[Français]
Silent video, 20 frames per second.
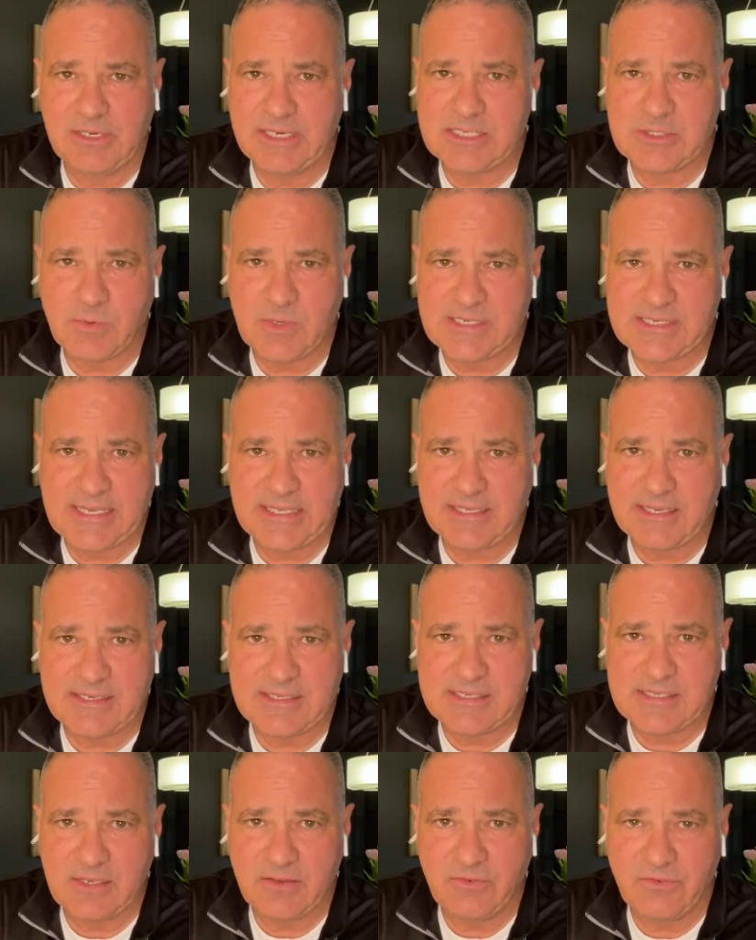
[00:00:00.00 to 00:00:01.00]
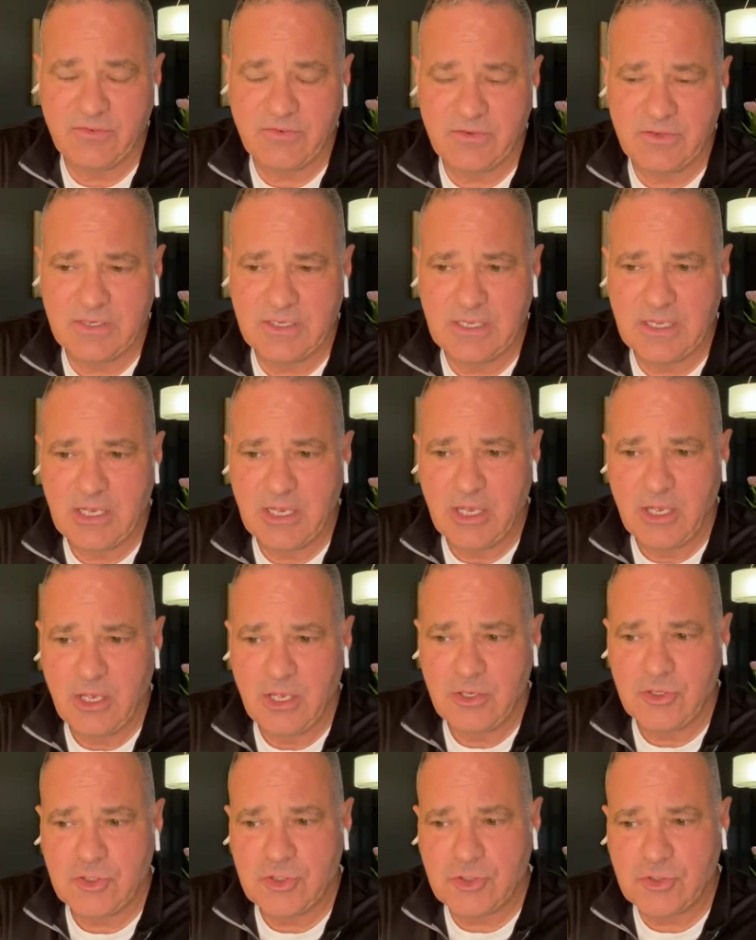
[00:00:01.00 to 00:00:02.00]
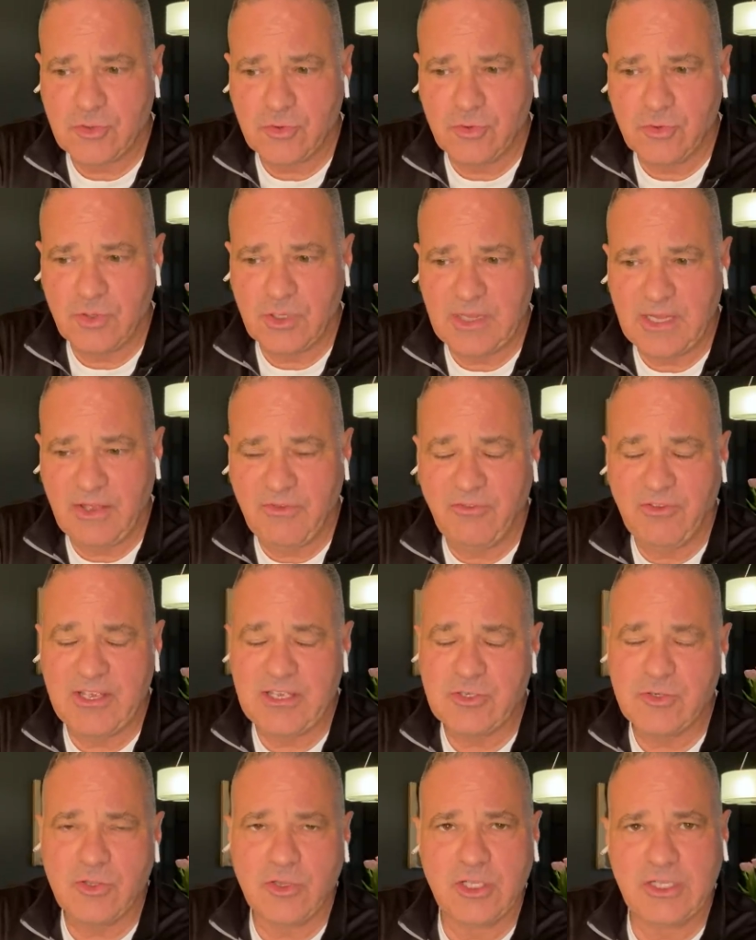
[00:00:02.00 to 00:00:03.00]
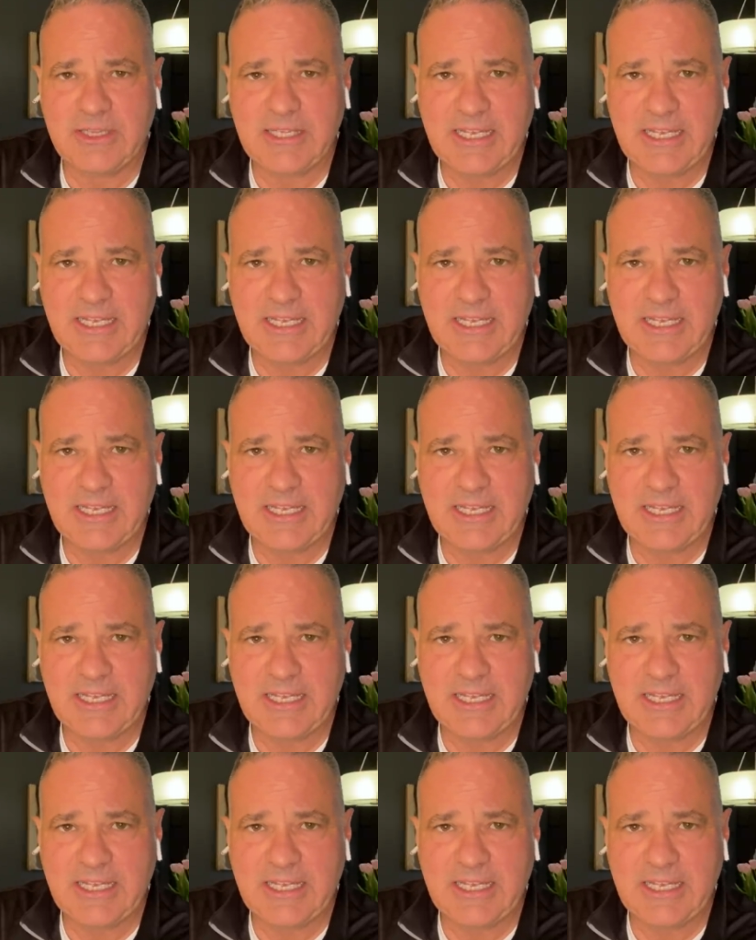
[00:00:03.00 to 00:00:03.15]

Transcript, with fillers: et les soins intensifs, sur l'effet sur le